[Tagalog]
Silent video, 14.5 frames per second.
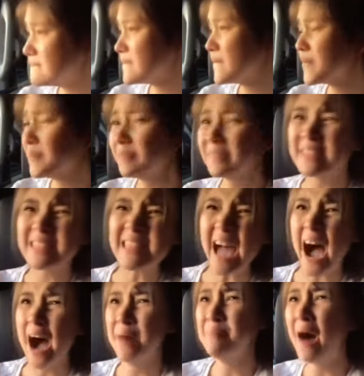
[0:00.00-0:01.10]
a damn better
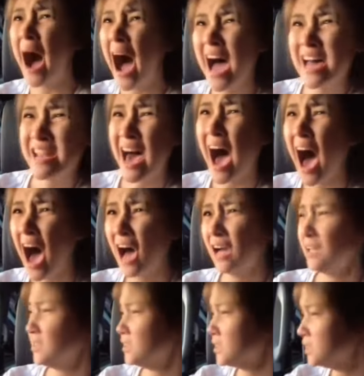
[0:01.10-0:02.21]
lover! Tama na!
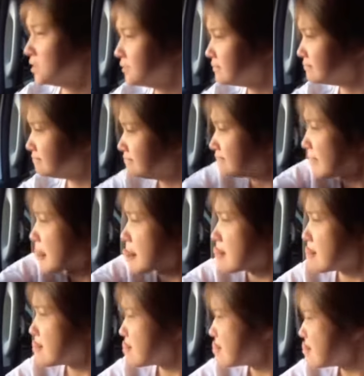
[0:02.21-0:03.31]
You enjoy being some
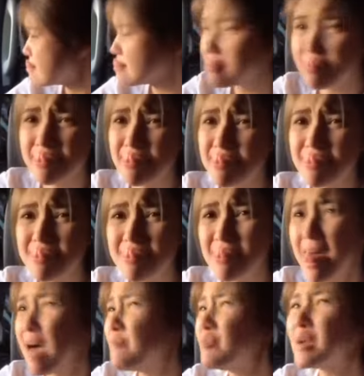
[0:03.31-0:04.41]
old man's dirty little
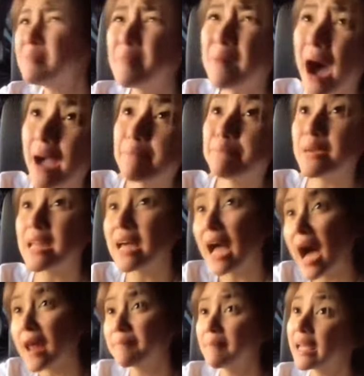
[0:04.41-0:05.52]
secret, Walang
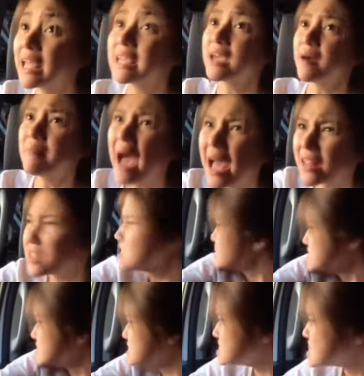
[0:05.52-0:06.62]
babaeng pinangarap maging
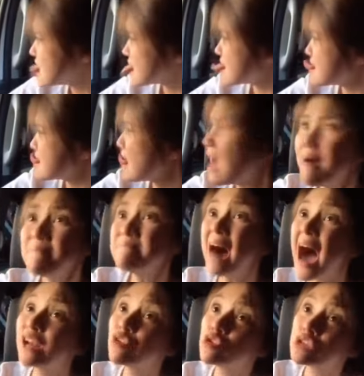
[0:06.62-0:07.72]
kabit! Then get
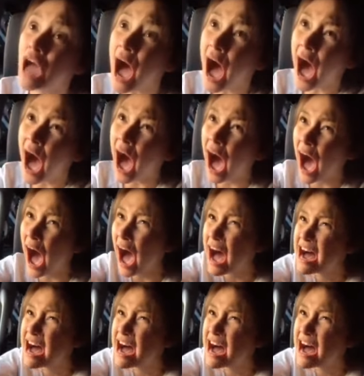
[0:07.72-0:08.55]
out! Mahal ko siya!